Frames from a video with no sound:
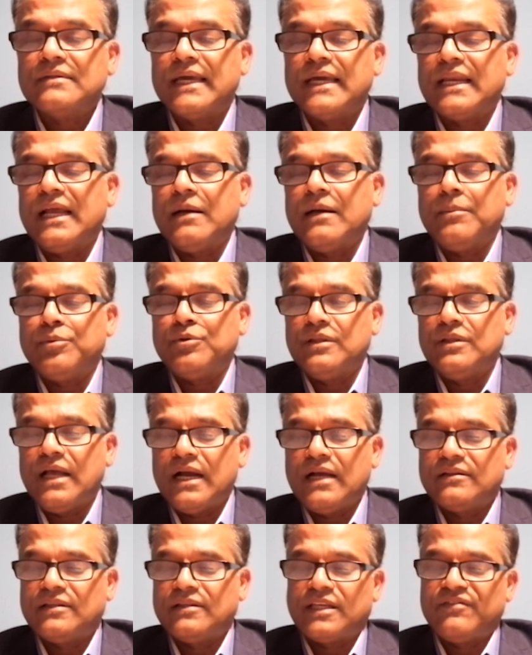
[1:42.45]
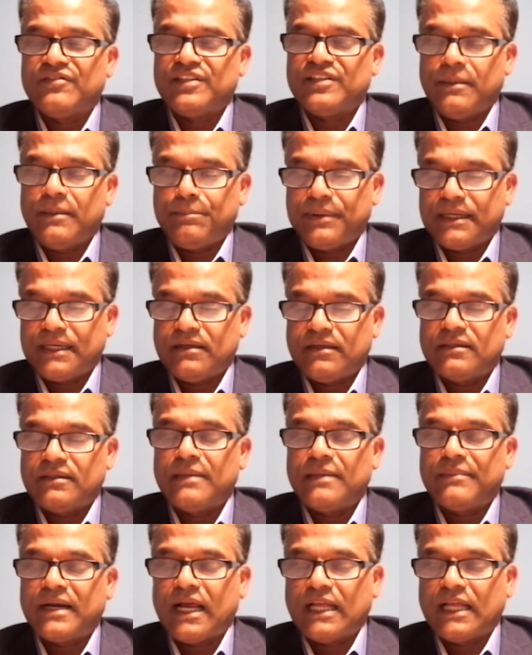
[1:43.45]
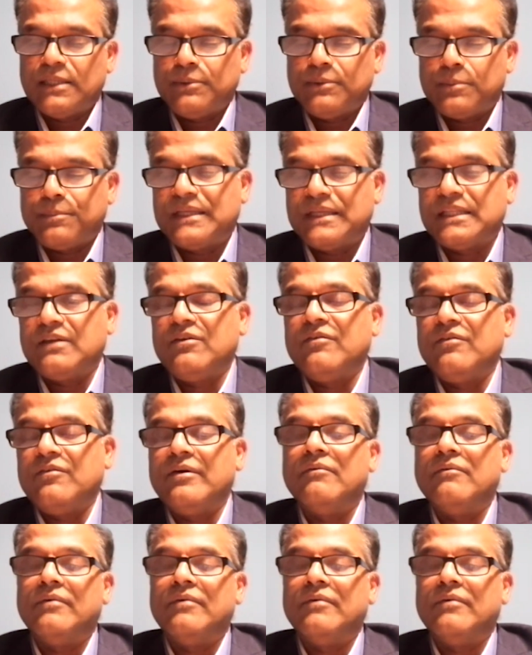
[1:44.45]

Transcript: ஜன புதிதாக தெரிவு செய்யப்பட்ட ஜெர்மன் அதிபர் பதவி